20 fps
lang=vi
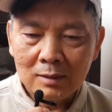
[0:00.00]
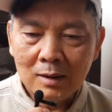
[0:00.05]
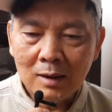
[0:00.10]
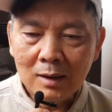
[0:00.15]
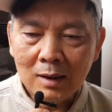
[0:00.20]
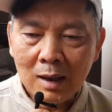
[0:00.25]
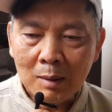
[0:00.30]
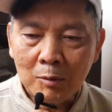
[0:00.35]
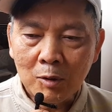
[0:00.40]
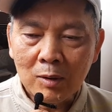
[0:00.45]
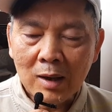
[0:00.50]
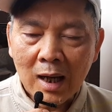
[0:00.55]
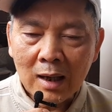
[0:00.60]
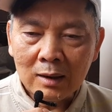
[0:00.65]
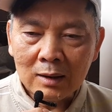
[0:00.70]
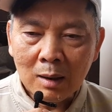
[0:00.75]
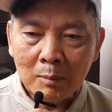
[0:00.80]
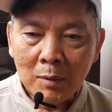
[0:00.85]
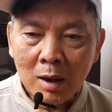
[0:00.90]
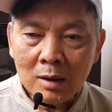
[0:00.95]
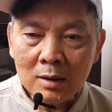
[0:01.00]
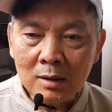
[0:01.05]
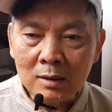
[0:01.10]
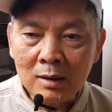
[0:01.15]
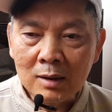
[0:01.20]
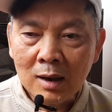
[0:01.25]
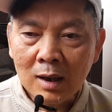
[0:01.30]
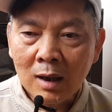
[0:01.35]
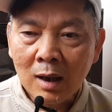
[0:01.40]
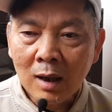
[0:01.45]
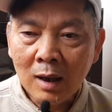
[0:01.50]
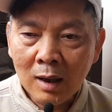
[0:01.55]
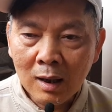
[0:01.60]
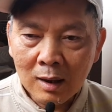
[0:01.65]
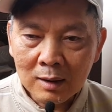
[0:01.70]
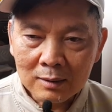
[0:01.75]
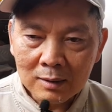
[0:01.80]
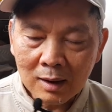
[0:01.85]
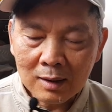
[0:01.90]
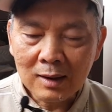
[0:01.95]
tức là một ngày người ta mở cửa
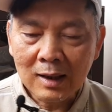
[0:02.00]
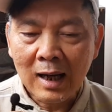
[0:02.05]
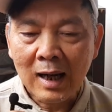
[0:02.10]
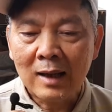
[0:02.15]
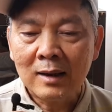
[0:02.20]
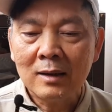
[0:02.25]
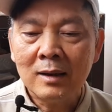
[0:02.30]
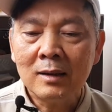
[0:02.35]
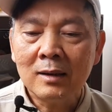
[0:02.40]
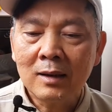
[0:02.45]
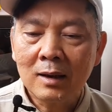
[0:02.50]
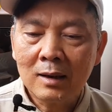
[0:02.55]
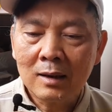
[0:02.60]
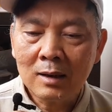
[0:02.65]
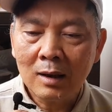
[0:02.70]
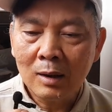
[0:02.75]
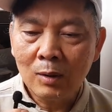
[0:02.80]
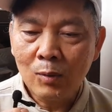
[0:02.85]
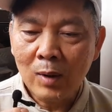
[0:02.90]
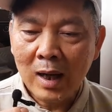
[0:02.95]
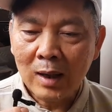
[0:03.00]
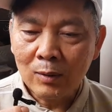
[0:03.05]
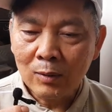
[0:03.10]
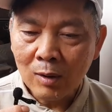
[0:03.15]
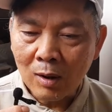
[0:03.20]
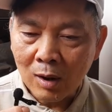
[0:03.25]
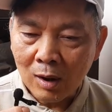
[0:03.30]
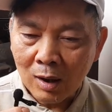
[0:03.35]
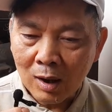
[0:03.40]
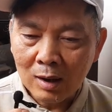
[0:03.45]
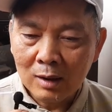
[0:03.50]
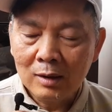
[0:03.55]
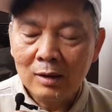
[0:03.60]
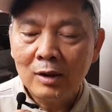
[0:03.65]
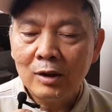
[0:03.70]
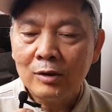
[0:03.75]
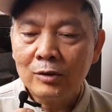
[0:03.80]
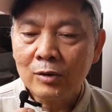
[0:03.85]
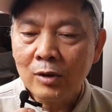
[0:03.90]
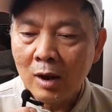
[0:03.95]
hết tất cả những cái cơ quan của họ
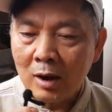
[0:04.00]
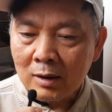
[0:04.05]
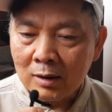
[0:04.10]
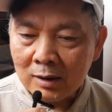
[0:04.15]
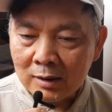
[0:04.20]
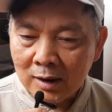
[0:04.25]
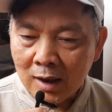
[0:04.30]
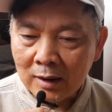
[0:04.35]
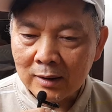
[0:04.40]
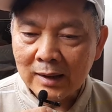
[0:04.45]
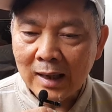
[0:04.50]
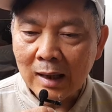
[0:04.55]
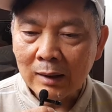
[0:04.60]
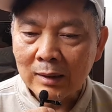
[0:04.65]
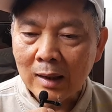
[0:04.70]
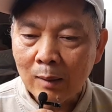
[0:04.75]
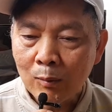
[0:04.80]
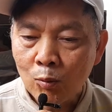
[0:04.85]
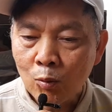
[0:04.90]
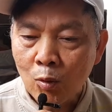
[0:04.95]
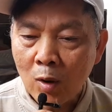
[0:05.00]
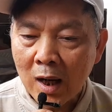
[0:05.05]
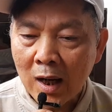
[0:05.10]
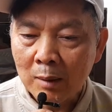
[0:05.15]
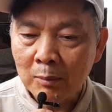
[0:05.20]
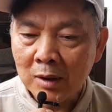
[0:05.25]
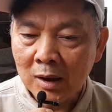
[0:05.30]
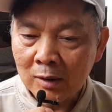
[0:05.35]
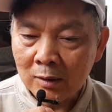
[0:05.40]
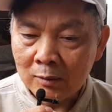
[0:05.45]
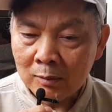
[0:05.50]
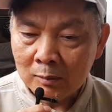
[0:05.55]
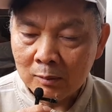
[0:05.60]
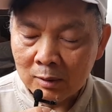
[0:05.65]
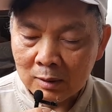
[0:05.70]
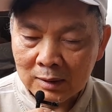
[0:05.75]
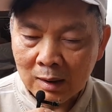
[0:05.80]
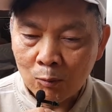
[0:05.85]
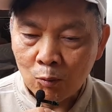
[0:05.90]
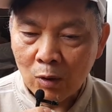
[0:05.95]
cho người dân vào tham quan miễn
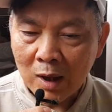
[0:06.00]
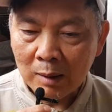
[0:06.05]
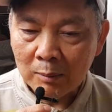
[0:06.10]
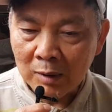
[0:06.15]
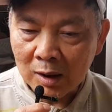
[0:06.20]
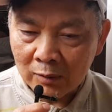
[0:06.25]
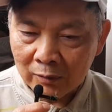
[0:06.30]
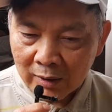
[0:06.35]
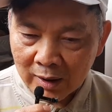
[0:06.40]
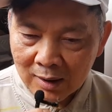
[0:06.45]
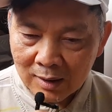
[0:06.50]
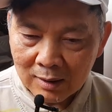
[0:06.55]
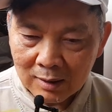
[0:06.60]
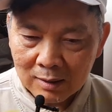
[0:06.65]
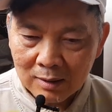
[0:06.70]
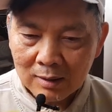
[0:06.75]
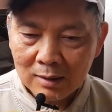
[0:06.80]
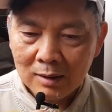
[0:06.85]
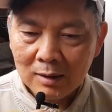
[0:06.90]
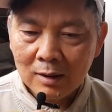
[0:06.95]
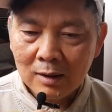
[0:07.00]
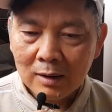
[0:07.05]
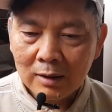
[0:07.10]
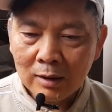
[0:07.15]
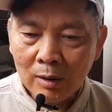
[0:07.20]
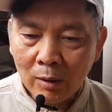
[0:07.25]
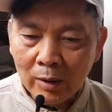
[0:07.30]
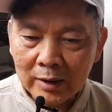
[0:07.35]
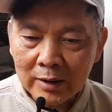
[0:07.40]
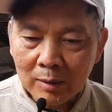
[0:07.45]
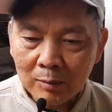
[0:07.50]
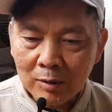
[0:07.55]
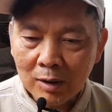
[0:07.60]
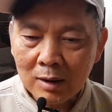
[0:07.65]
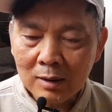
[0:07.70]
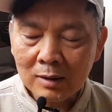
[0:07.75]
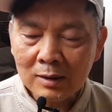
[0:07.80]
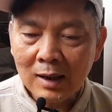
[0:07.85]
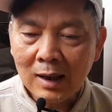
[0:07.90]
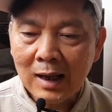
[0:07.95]
tham quan miễn phí coi trong
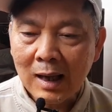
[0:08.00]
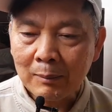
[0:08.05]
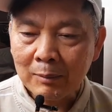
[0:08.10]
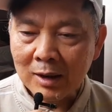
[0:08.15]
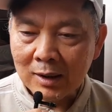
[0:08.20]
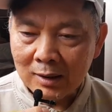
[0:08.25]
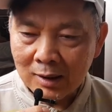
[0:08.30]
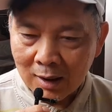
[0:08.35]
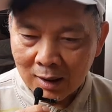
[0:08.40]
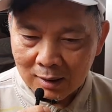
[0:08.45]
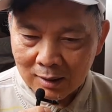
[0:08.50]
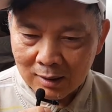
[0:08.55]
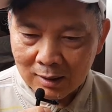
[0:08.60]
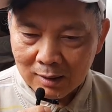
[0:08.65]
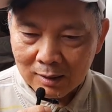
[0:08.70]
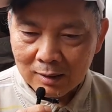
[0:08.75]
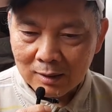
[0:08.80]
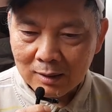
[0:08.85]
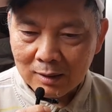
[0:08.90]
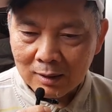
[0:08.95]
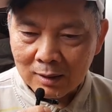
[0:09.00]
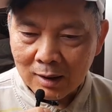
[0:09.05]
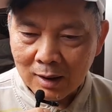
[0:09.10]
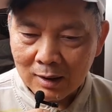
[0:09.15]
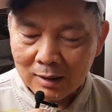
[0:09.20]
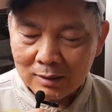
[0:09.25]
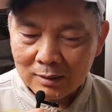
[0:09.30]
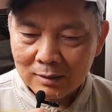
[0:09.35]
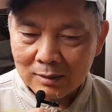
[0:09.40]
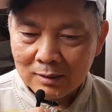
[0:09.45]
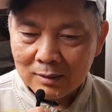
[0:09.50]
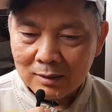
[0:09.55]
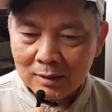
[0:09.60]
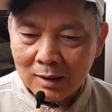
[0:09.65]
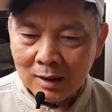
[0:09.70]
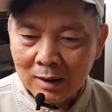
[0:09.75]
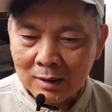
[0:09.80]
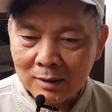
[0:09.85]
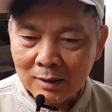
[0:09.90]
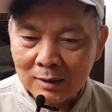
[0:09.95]
đó người ta làm cái gì đó
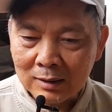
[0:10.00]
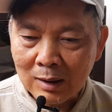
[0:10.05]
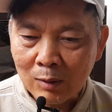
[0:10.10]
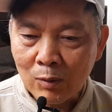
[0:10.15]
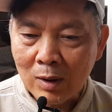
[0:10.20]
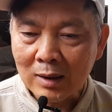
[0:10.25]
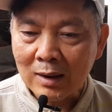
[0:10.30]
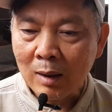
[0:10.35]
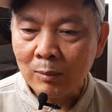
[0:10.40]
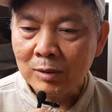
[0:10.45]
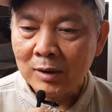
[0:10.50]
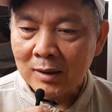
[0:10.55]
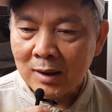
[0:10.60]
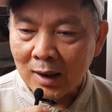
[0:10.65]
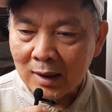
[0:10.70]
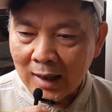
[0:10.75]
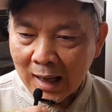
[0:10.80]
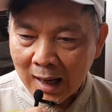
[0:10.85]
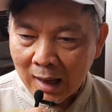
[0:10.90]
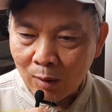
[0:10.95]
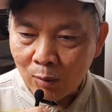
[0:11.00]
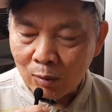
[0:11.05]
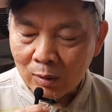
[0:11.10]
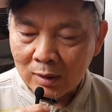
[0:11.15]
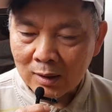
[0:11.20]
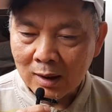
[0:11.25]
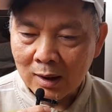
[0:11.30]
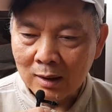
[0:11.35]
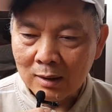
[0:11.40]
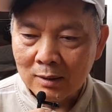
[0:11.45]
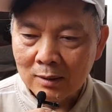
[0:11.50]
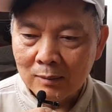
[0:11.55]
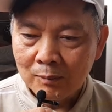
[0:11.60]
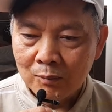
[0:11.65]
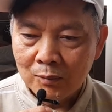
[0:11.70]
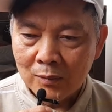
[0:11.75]
à, người ta hoạt động như thế nào ha